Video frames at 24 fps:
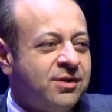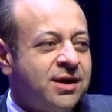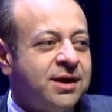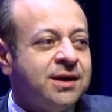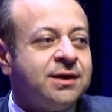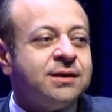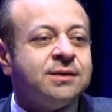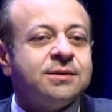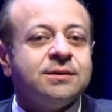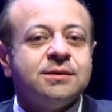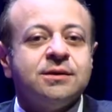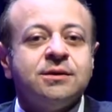
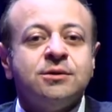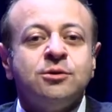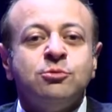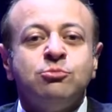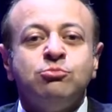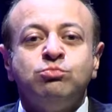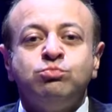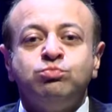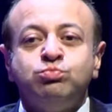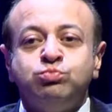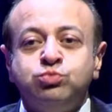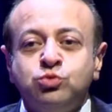Ve
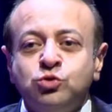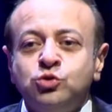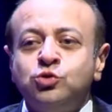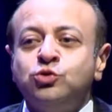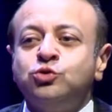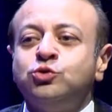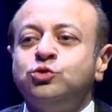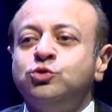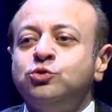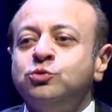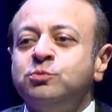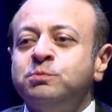
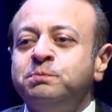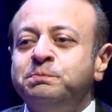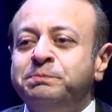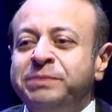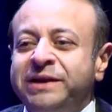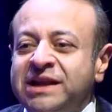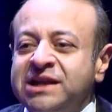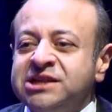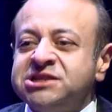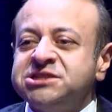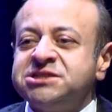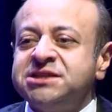bu
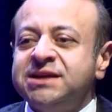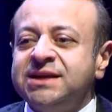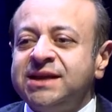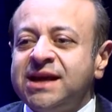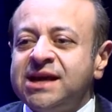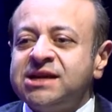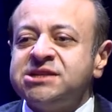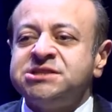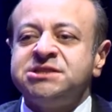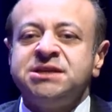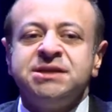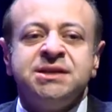bilinçli
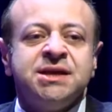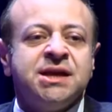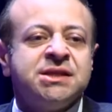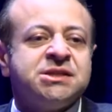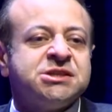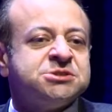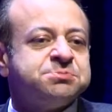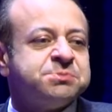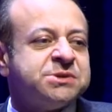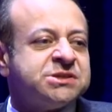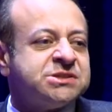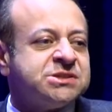gençin
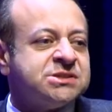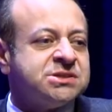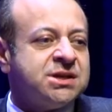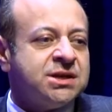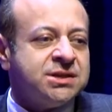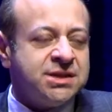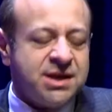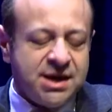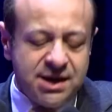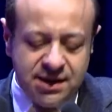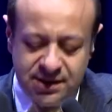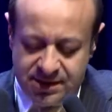
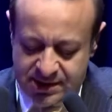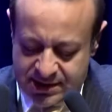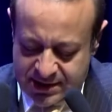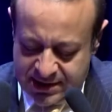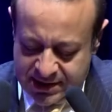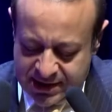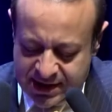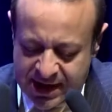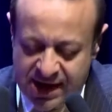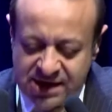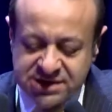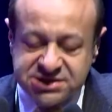yetişmesinde de
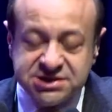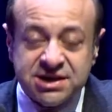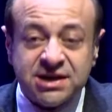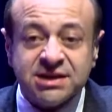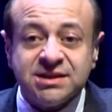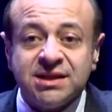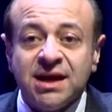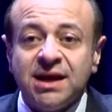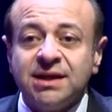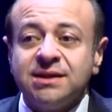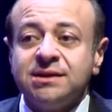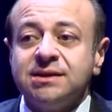
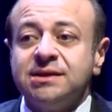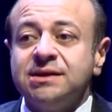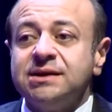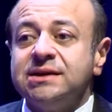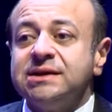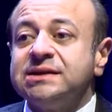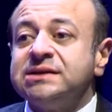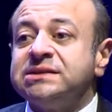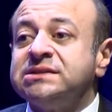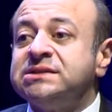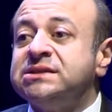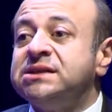gerçekten
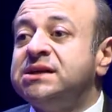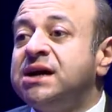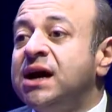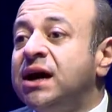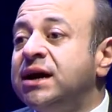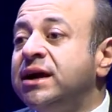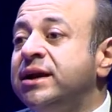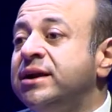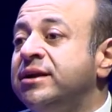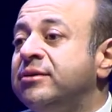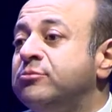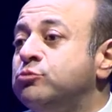
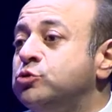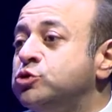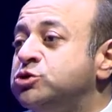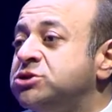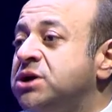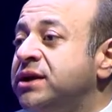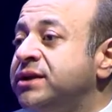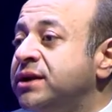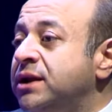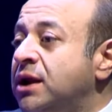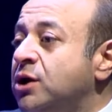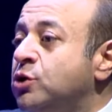sigarayla
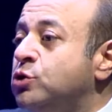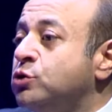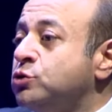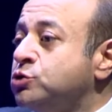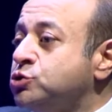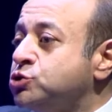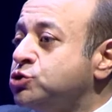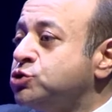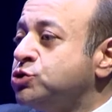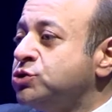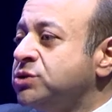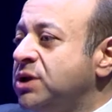mücadele
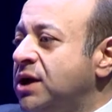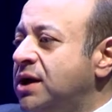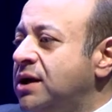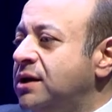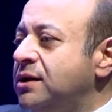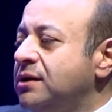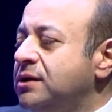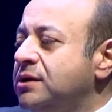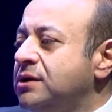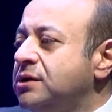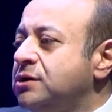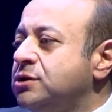
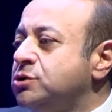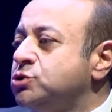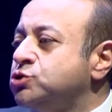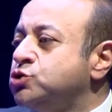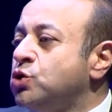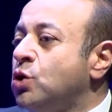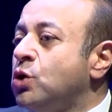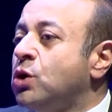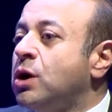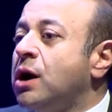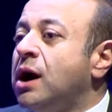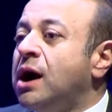konusunda
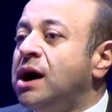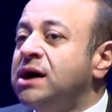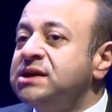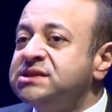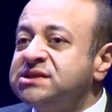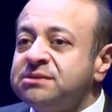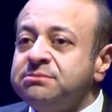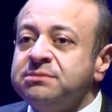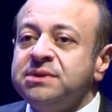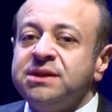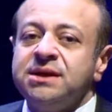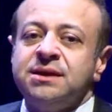çok
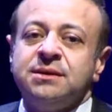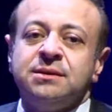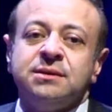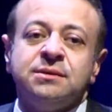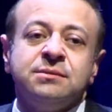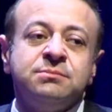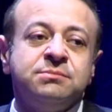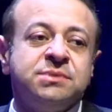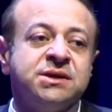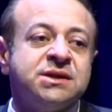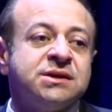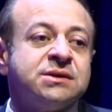
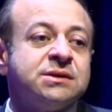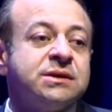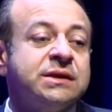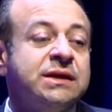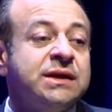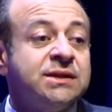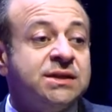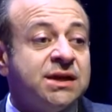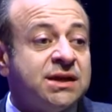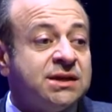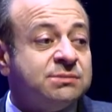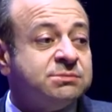azimli bir
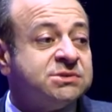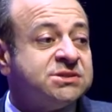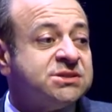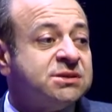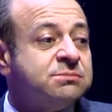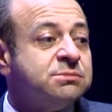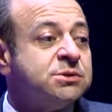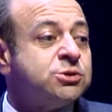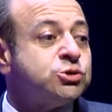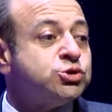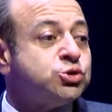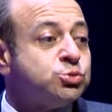
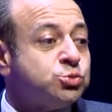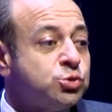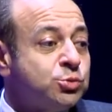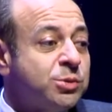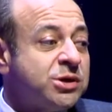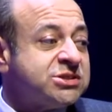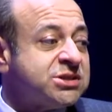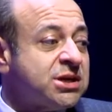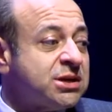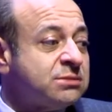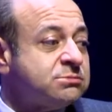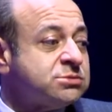liderimizin, bir
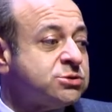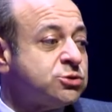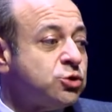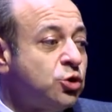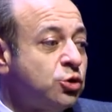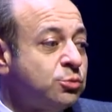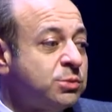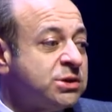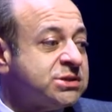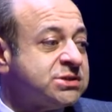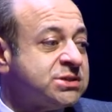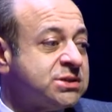cumhurbaşkanımızın
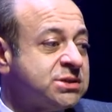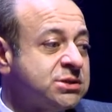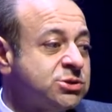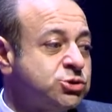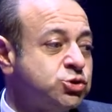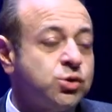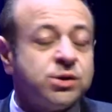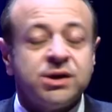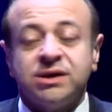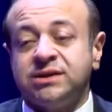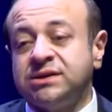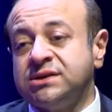
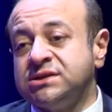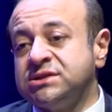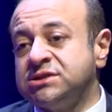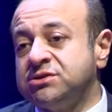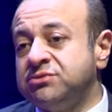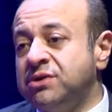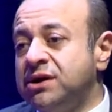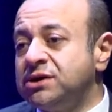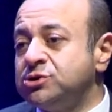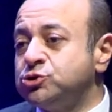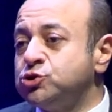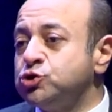olmasının çok
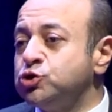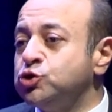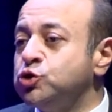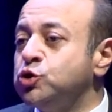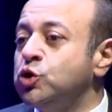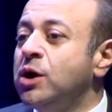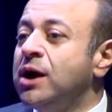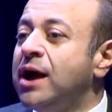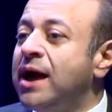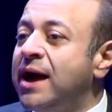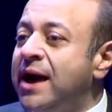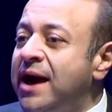etkisi var.
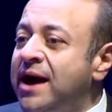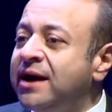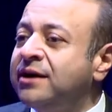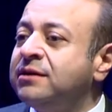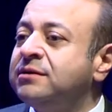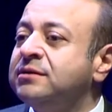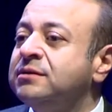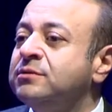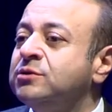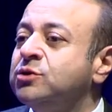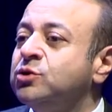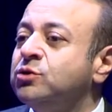Çünkü
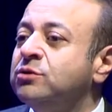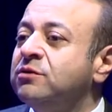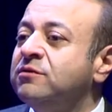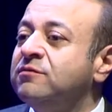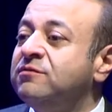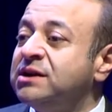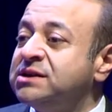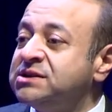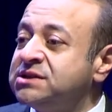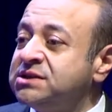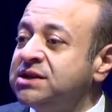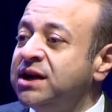her
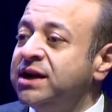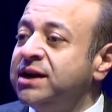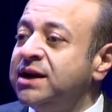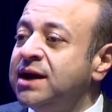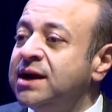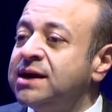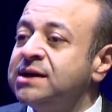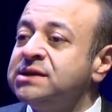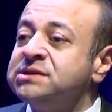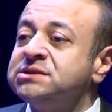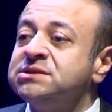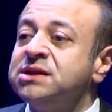
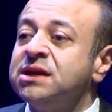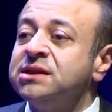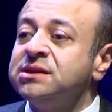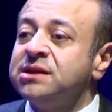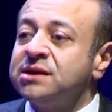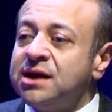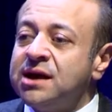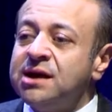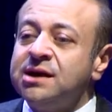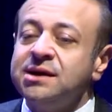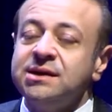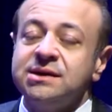vesileyle
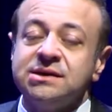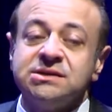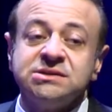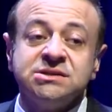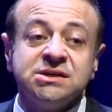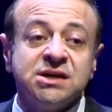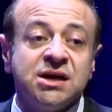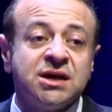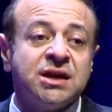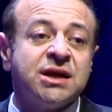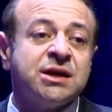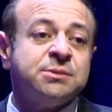insanlara
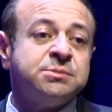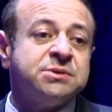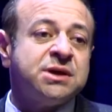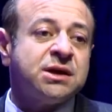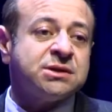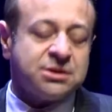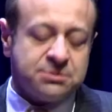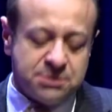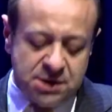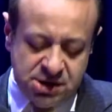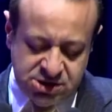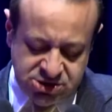sigarayı
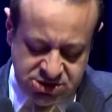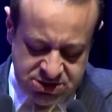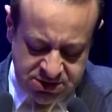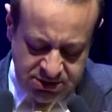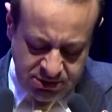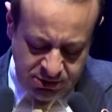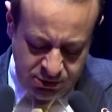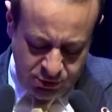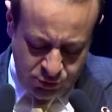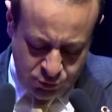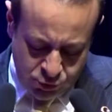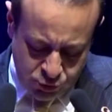bıraktırmak için